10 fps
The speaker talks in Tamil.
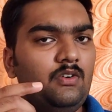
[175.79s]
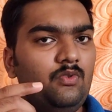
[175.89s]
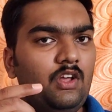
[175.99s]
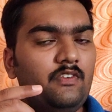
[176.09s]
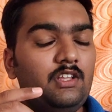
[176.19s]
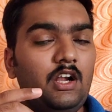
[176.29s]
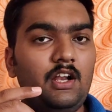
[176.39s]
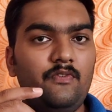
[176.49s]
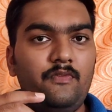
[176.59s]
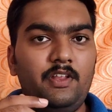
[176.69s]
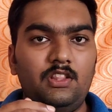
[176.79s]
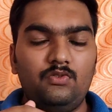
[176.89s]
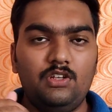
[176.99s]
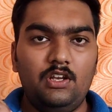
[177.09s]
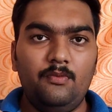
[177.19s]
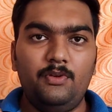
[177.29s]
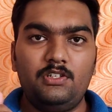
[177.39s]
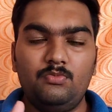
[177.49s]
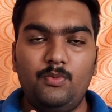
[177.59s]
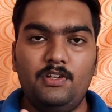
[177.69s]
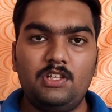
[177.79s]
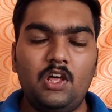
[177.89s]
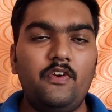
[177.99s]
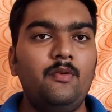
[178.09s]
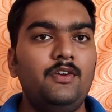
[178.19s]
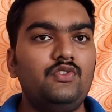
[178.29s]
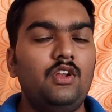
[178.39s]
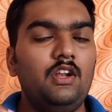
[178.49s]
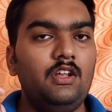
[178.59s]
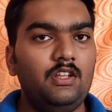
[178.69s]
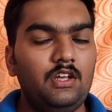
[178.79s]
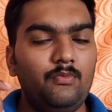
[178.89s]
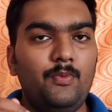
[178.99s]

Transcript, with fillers: உங்களுக்கு வந்து அண்டர் ஃபிஃப்டீன் தௌசண்டில் பெஸ்ட் மொபைல்ஸ் ஏதாவது வேணுமான்னு சொன்னால் அந்த